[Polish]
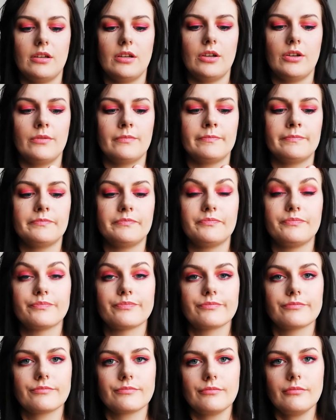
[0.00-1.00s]

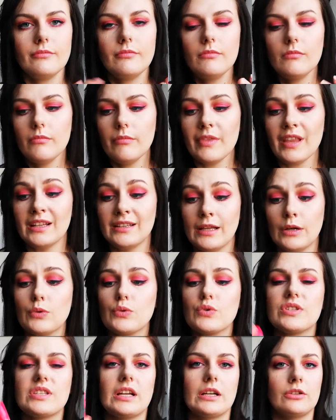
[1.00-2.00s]
e, na
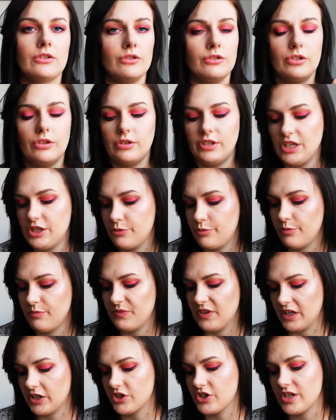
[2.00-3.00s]
ustach, no to też bym
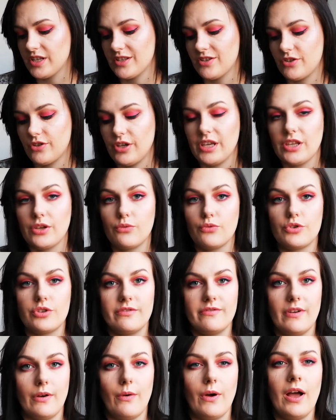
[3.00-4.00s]
tak często jej nie
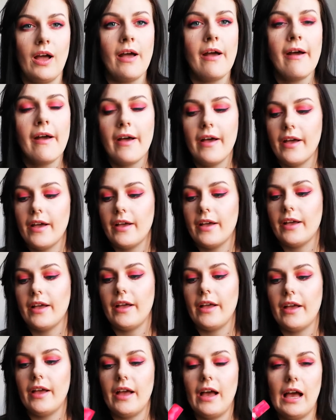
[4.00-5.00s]
używała, e,
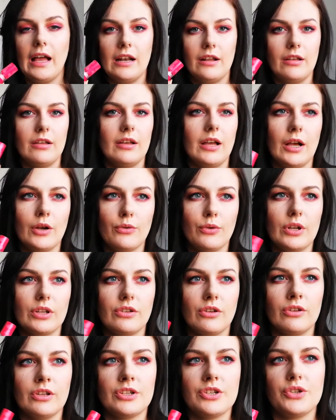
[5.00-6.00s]
ale
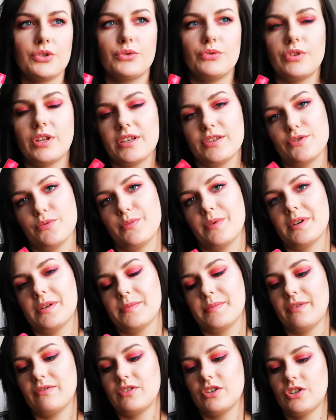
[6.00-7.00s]
akurat ona się tutaj super
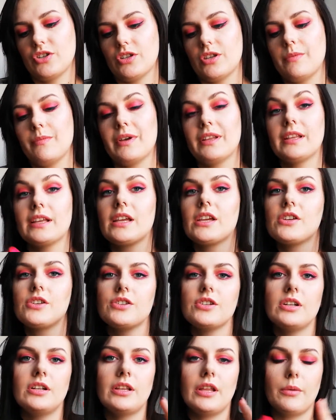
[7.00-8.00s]
sprawdza, że nie ma takiej
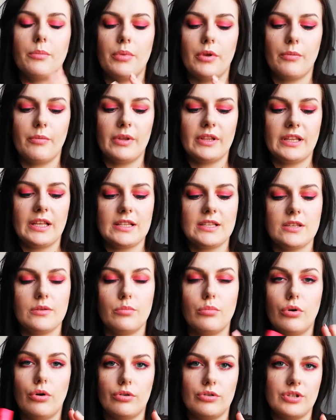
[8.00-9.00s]
silnej pigmentacji,
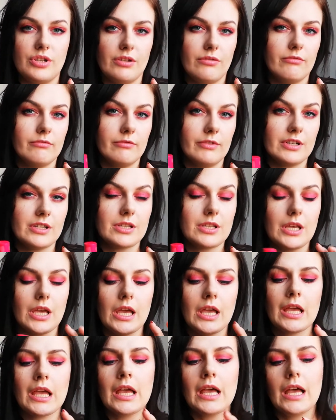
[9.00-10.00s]
bo się
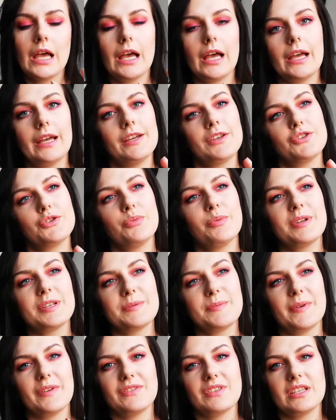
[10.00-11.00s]
właśnie super
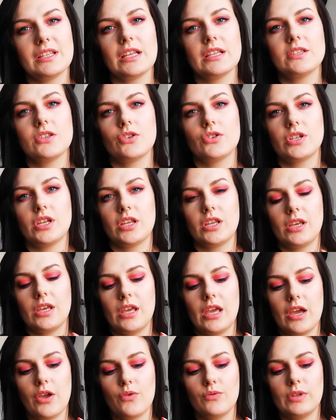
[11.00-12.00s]
sprawdza na co dzień
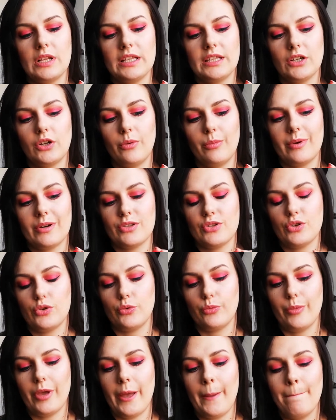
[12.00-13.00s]
i ja ją dlatego bardzo
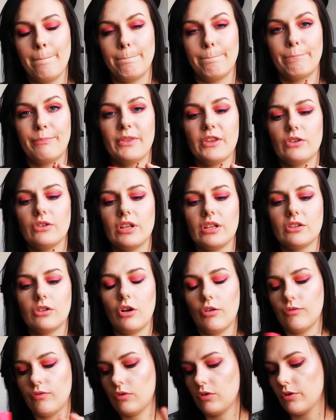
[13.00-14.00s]
lubię. Mm,
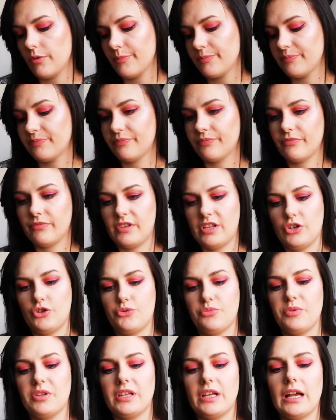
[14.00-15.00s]
dodatkowo mm,
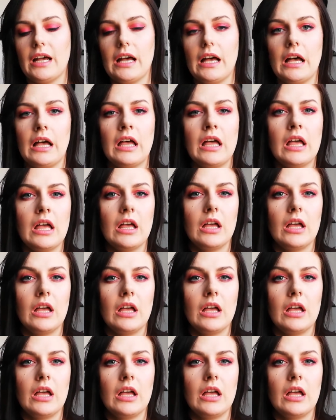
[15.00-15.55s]
też minka